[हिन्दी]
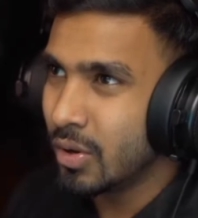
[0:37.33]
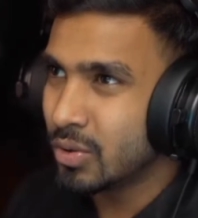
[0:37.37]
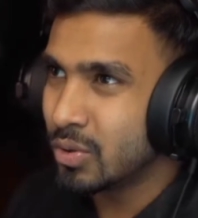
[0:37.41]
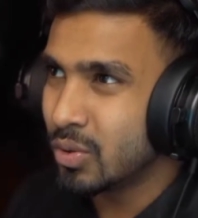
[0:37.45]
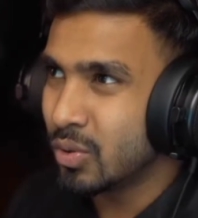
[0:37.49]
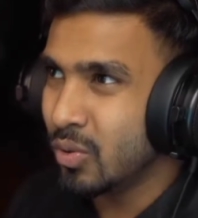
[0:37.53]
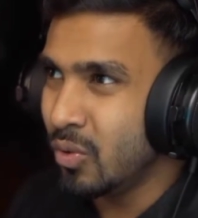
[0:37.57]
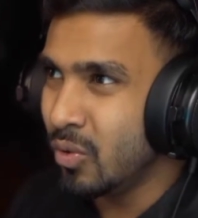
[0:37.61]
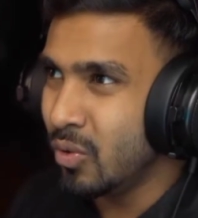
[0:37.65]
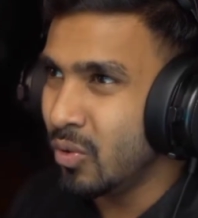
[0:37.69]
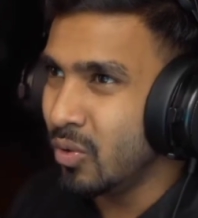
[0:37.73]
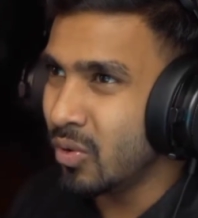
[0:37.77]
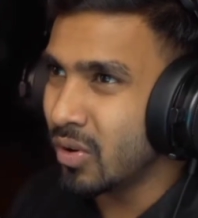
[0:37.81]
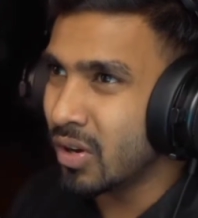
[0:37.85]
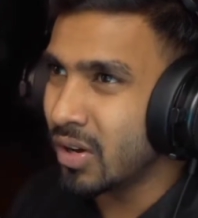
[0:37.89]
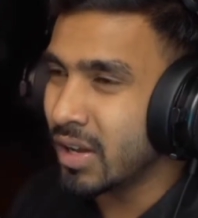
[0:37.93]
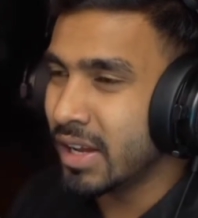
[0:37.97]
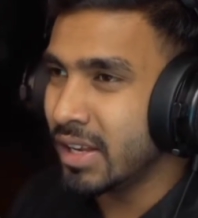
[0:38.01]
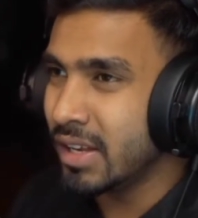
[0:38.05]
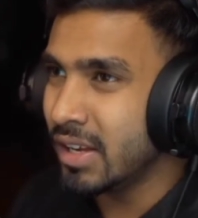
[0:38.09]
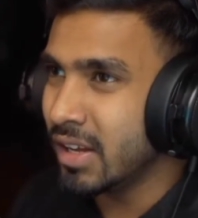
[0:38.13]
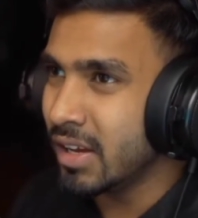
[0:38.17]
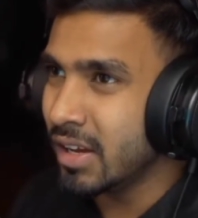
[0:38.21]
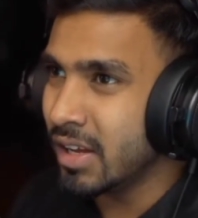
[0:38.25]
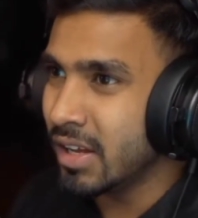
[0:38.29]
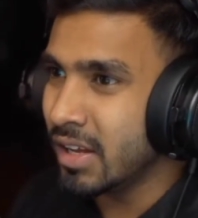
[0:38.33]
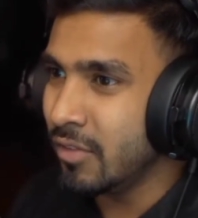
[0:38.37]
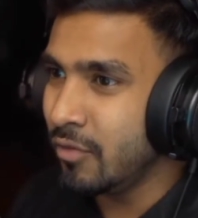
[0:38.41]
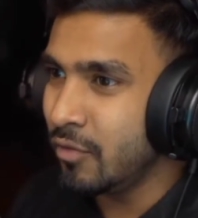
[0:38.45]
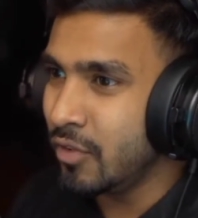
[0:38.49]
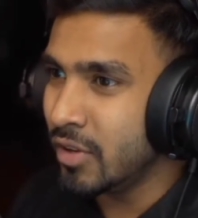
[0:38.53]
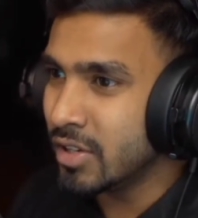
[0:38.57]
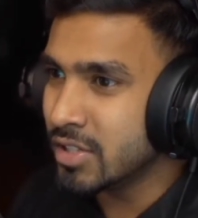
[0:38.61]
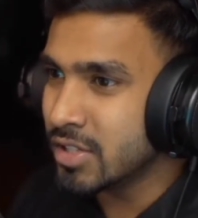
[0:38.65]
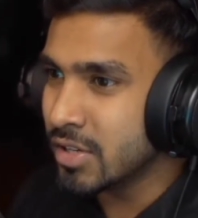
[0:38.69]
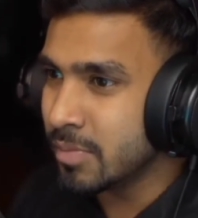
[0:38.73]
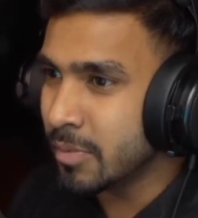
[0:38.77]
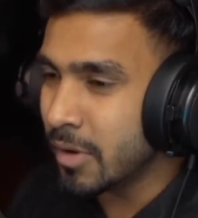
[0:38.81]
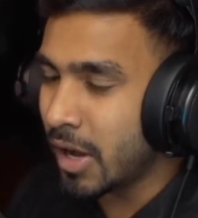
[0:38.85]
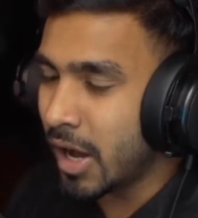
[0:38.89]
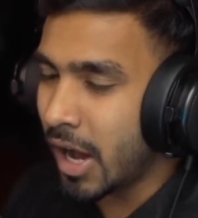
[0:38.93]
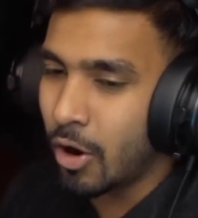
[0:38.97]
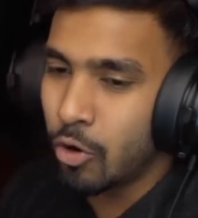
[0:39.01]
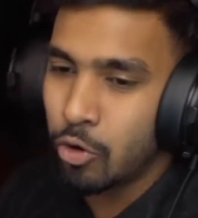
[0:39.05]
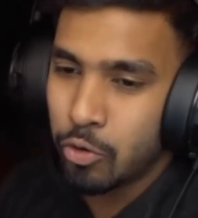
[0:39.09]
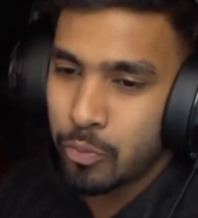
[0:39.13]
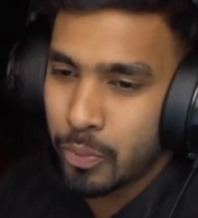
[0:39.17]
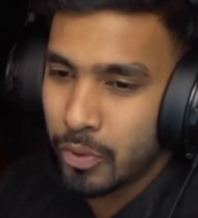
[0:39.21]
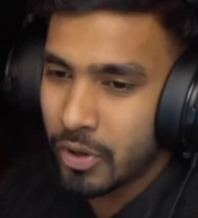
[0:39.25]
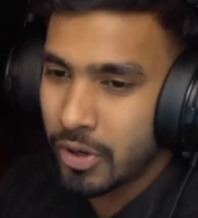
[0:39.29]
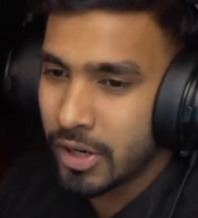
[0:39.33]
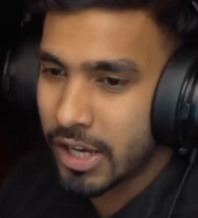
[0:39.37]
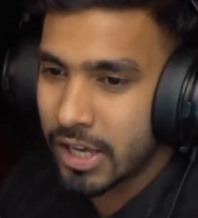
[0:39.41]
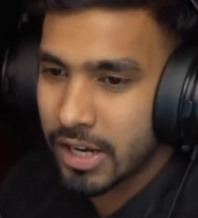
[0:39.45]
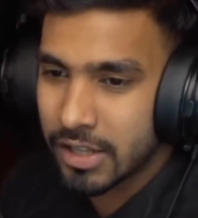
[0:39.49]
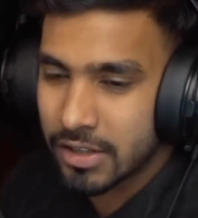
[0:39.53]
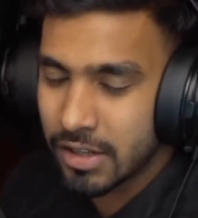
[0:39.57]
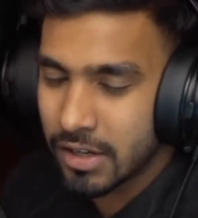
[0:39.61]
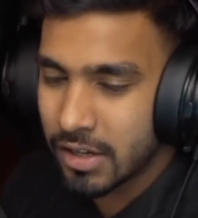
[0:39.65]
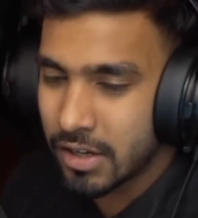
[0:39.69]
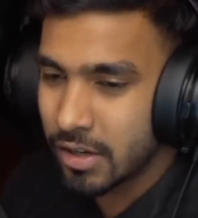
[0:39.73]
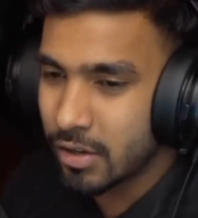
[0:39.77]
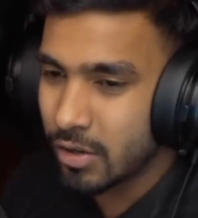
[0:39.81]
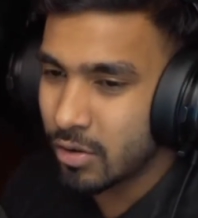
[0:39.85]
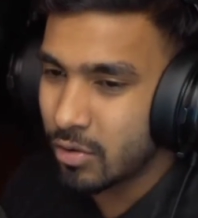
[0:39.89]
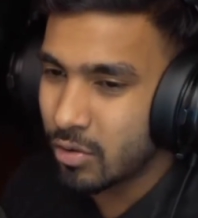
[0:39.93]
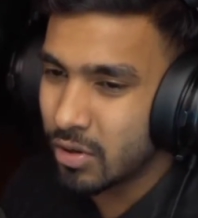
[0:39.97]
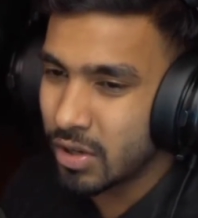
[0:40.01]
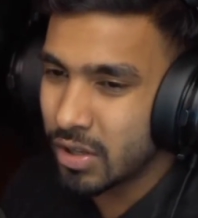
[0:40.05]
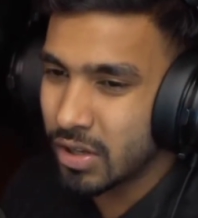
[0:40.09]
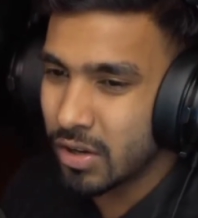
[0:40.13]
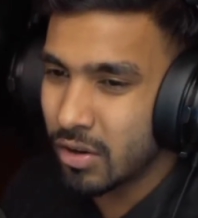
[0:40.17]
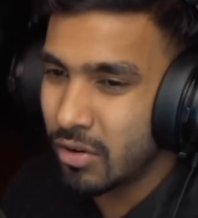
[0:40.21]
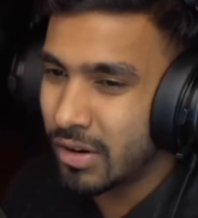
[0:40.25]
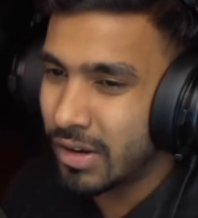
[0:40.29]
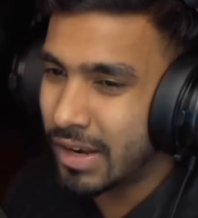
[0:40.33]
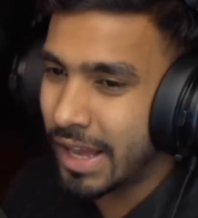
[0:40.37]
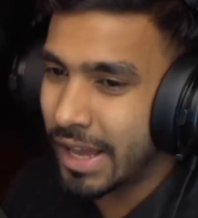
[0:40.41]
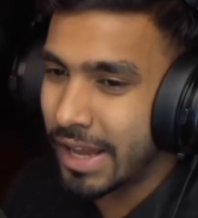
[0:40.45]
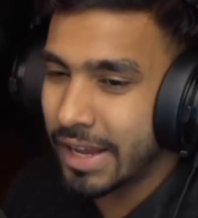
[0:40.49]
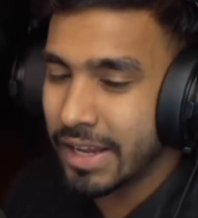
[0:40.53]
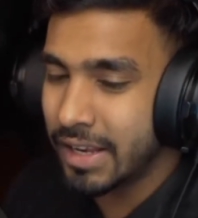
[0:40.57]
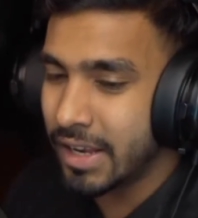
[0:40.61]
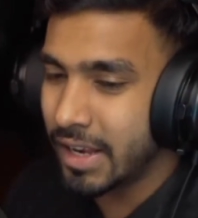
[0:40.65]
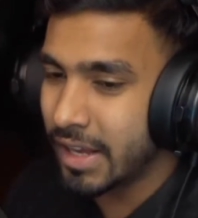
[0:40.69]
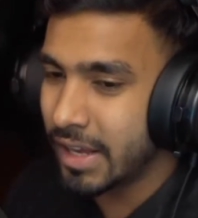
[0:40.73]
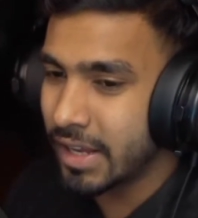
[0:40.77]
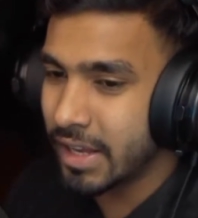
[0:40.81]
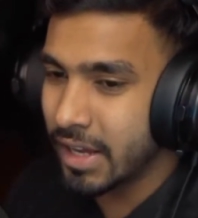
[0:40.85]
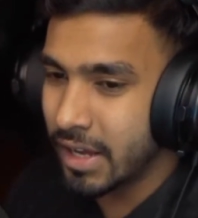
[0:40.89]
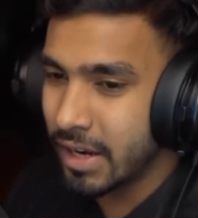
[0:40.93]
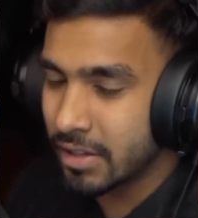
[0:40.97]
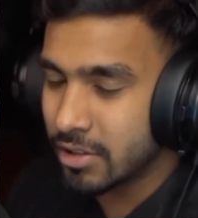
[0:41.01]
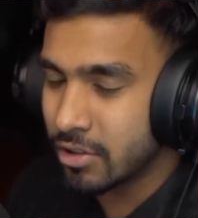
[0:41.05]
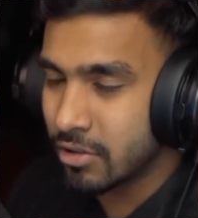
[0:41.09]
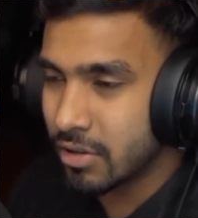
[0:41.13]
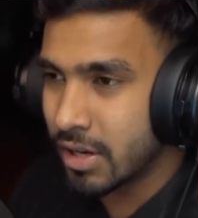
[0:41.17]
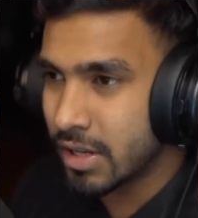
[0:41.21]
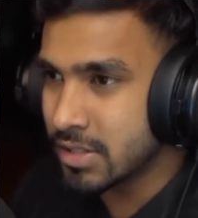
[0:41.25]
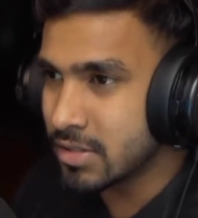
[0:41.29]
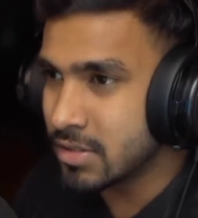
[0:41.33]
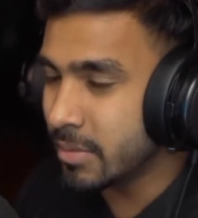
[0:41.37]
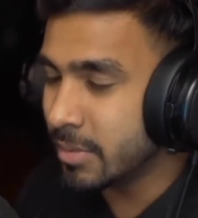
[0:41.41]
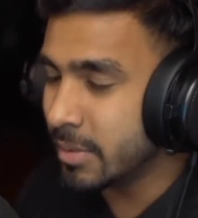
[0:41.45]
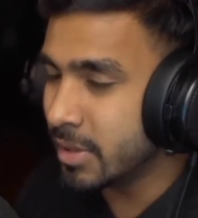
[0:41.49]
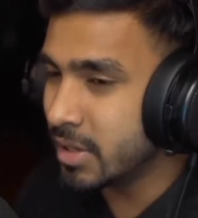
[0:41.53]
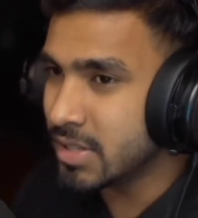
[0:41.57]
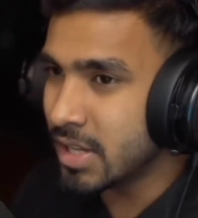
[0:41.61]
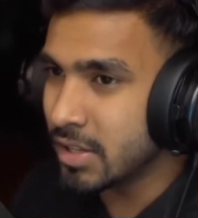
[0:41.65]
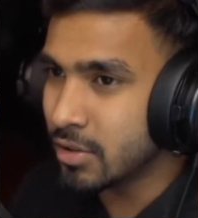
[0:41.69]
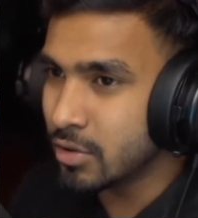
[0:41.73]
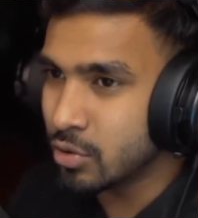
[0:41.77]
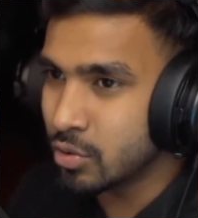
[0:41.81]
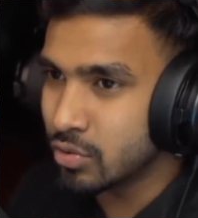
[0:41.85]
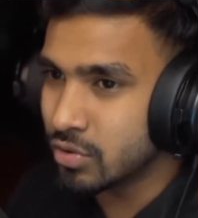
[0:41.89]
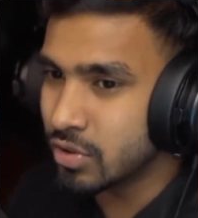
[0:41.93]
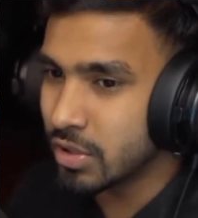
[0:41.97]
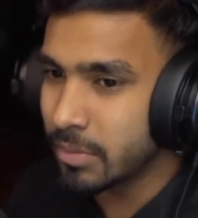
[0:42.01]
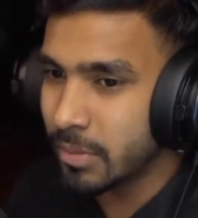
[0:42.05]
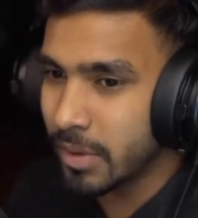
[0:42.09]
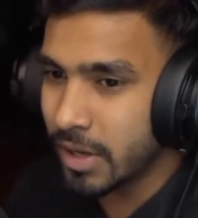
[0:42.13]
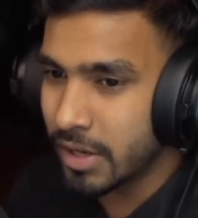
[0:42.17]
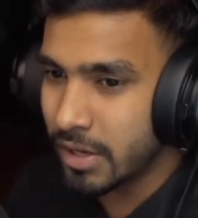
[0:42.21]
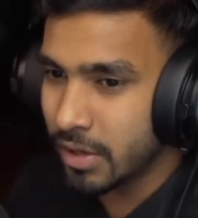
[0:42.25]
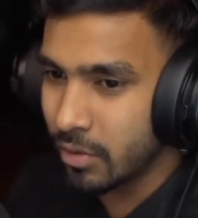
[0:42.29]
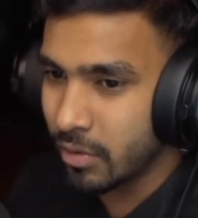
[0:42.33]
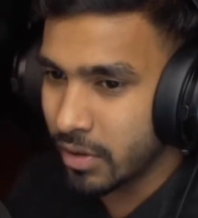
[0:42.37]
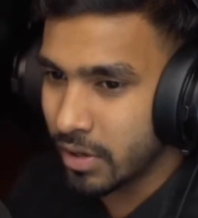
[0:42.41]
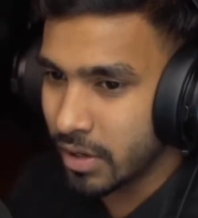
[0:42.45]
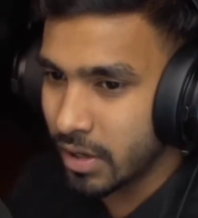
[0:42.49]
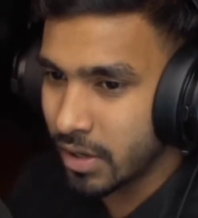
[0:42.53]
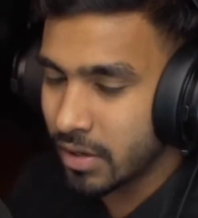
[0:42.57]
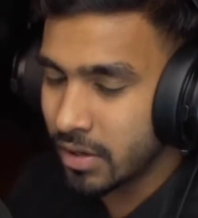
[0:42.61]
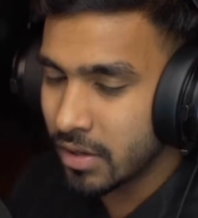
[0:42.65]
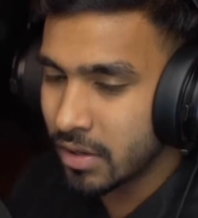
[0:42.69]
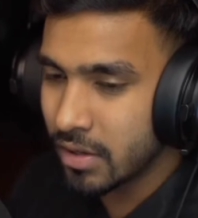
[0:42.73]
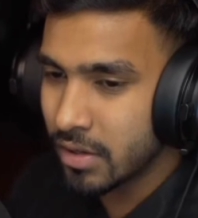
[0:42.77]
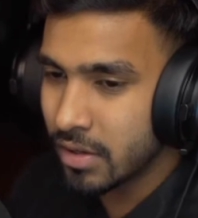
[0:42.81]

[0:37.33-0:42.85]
तो कहीं ना कहीं फिर जब आउटपुट आ रहा था ना रिकॉर्डिंग का वो लैग ही लैग ही आ रहा था और ऐसा मेरे साथ दो तीन बार ही हो गया